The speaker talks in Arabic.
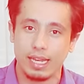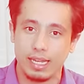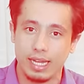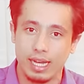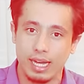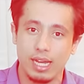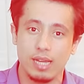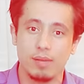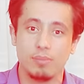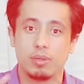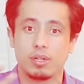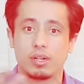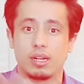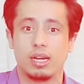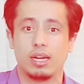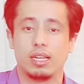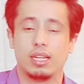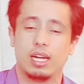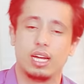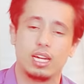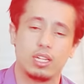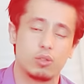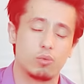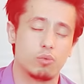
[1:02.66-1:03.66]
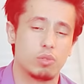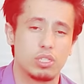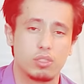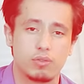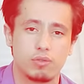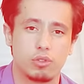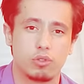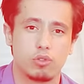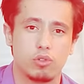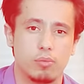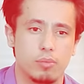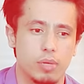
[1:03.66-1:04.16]
العابرة على حد
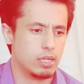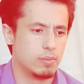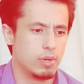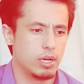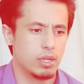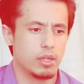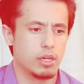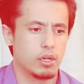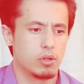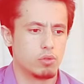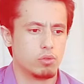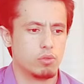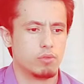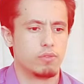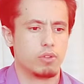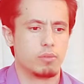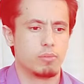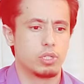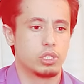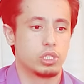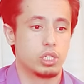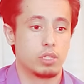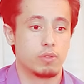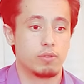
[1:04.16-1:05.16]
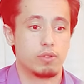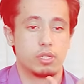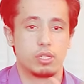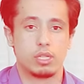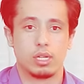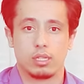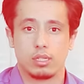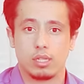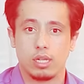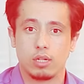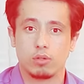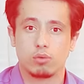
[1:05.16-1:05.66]
وصفكم لماذا يكون في المشهد
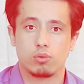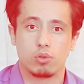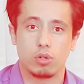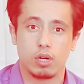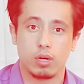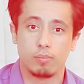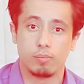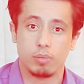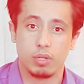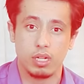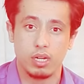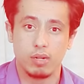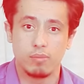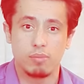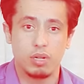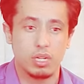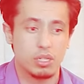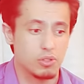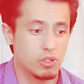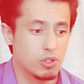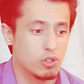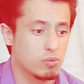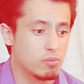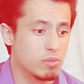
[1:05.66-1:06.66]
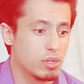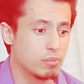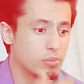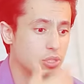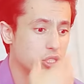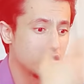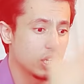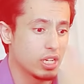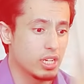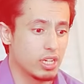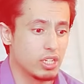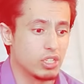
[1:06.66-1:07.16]
فتاتان تقبلان بعضهما
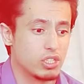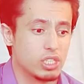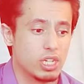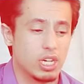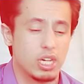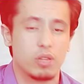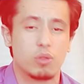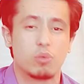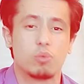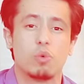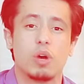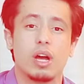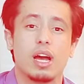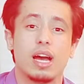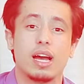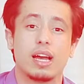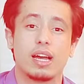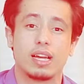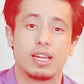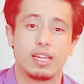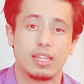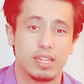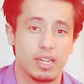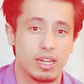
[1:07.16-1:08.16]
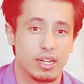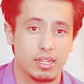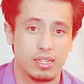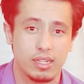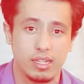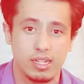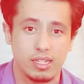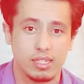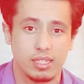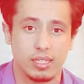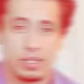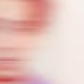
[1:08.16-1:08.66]
بشكل شاذ وغير
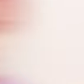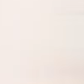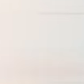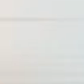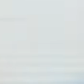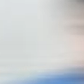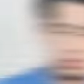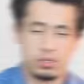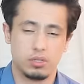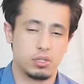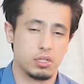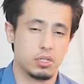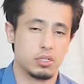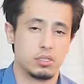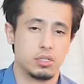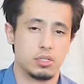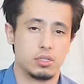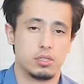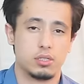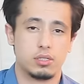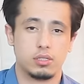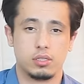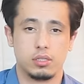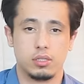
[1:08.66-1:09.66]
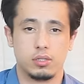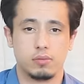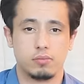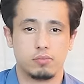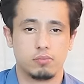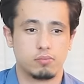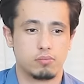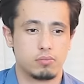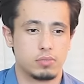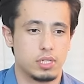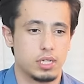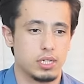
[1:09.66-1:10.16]
أخلاقي فردت رئيسة ديزني
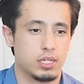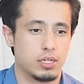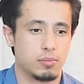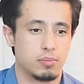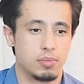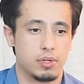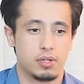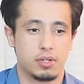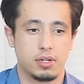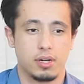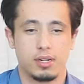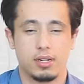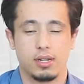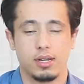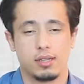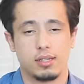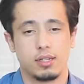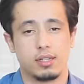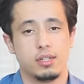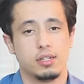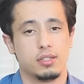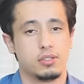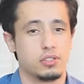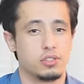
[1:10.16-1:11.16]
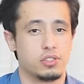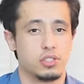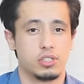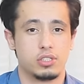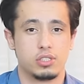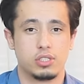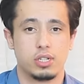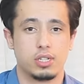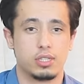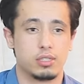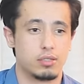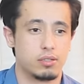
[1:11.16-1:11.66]
كيري بيرك على هذه
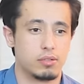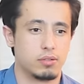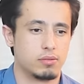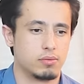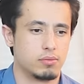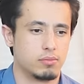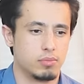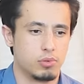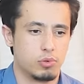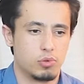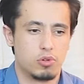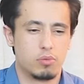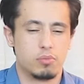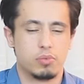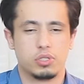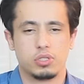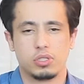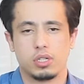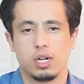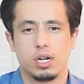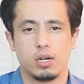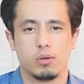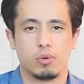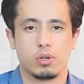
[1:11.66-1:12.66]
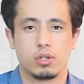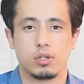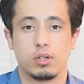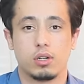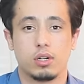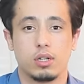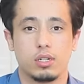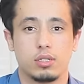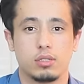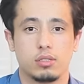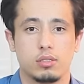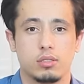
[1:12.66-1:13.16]
الاحتجاجات بكل بجاحة
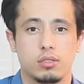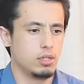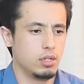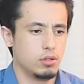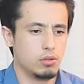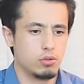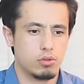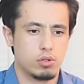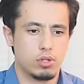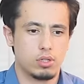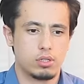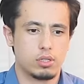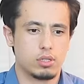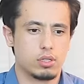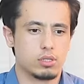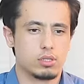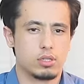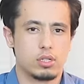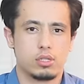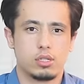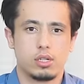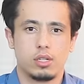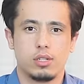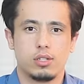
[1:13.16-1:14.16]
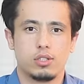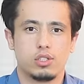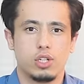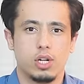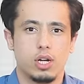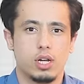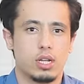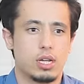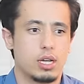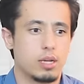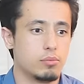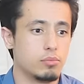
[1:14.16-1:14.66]
وقالت نحن نخطط أساسا
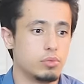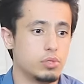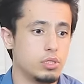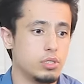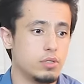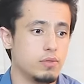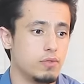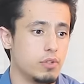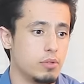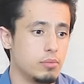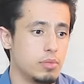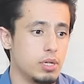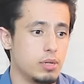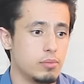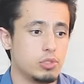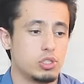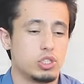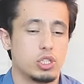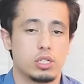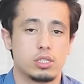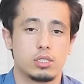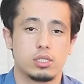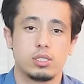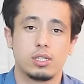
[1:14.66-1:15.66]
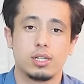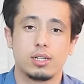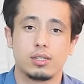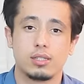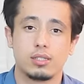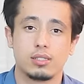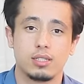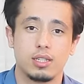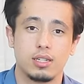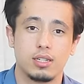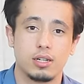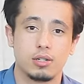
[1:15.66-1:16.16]
لجعل 50% من شخصيات
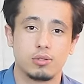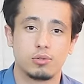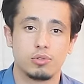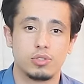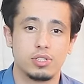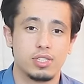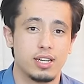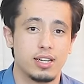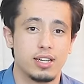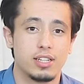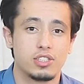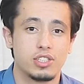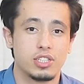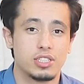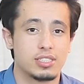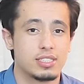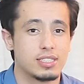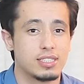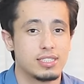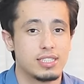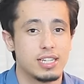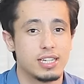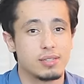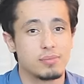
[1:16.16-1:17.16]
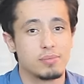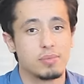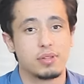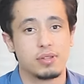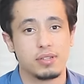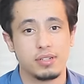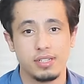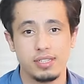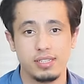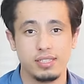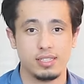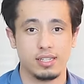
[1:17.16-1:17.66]
ديزني الكرتونية لشخصيات
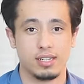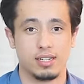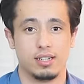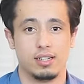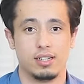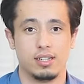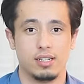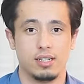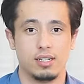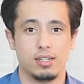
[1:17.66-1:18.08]
مثلية